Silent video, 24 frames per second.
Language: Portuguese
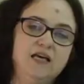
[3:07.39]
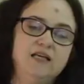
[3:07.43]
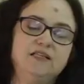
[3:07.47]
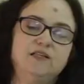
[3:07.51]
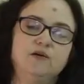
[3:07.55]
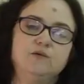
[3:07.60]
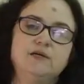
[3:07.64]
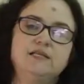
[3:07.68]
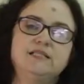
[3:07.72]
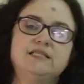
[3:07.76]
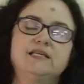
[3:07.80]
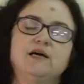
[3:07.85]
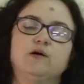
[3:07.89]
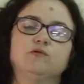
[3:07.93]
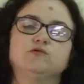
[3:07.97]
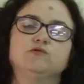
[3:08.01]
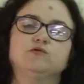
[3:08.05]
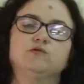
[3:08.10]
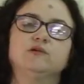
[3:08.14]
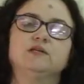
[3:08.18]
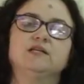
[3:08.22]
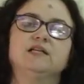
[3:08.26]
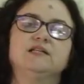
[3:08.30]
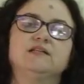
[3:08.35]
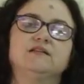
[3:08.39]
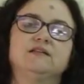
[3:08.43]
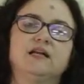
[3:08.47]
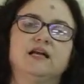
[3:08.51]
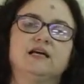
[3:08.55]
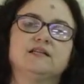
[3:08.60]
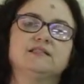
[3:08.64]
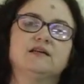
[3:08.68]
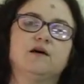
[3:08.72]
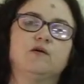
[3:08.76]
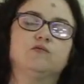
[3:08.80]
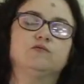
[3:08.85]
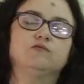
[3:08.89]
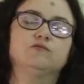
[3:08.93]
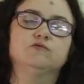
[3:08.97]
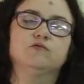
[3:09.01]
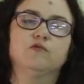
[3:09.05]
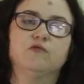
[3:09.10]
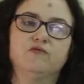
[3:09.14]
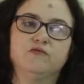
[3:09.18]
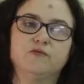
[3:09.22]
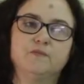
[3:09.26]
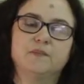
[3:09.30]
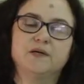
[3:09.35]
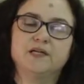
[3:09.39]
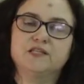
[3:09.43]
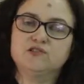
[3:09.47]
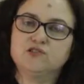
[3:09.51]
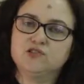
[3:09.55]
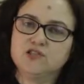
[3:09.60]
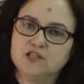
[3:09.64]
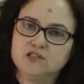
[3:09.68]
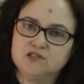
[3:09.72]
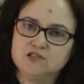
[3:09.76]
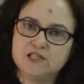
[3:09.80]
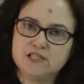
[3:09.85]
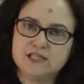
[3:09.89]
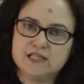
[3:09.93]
Então esse autor ele traz algo novo para a gente.